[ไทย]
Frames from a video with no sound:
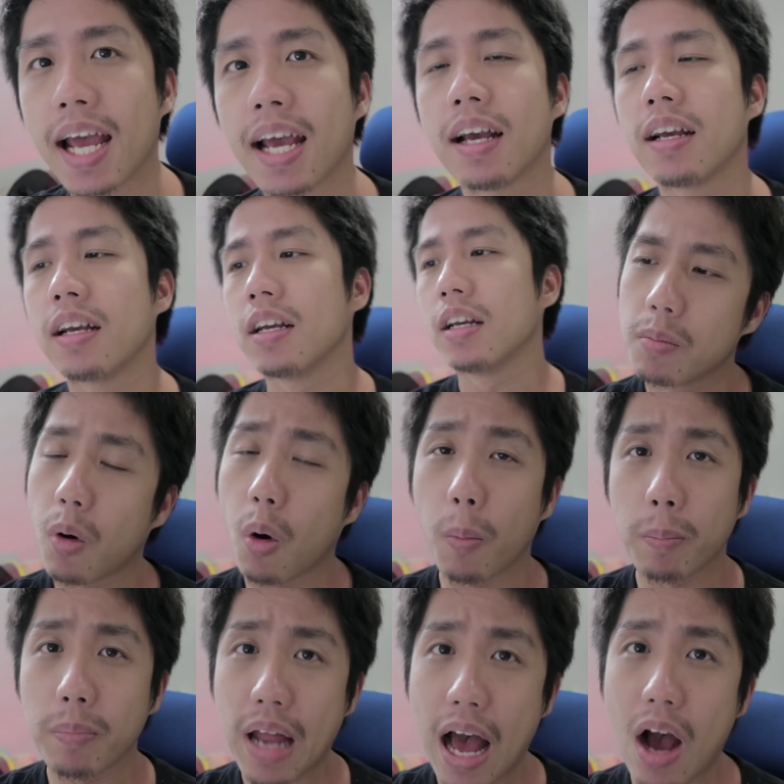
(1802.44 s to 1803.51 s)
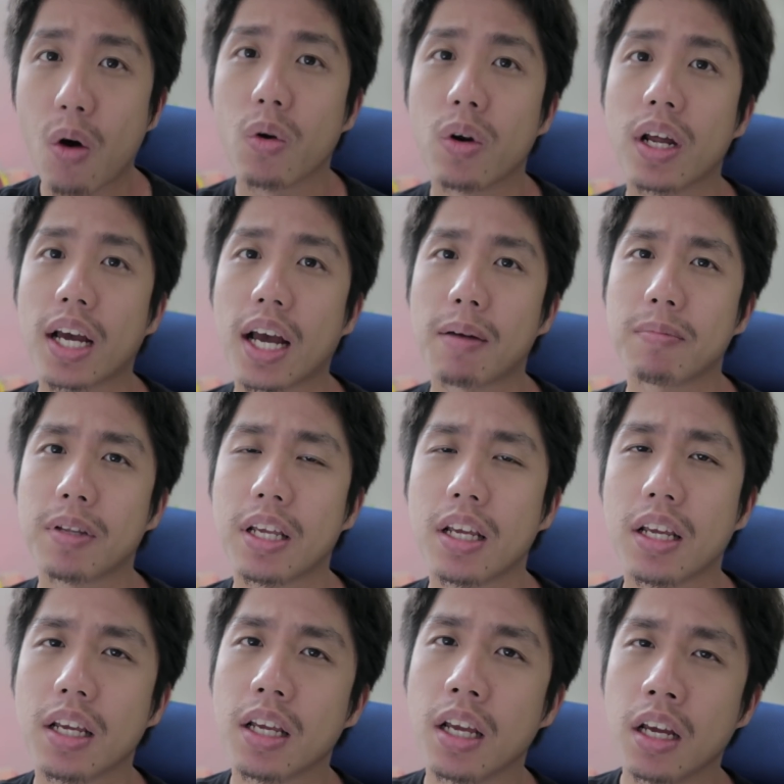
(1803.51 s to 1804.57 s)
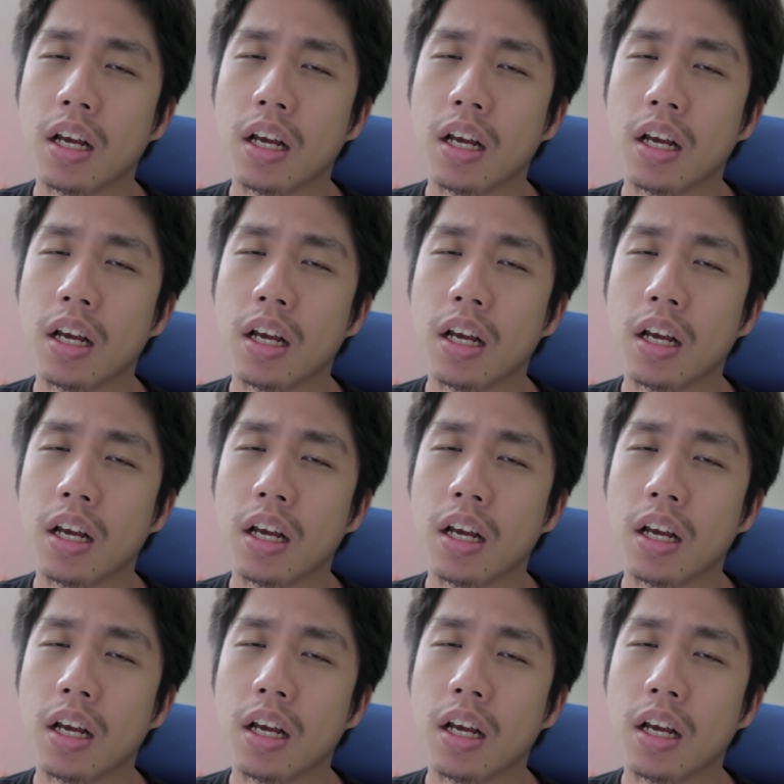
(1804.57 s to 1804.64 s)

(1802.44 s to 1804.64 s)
ฮะผมเดานะครับที่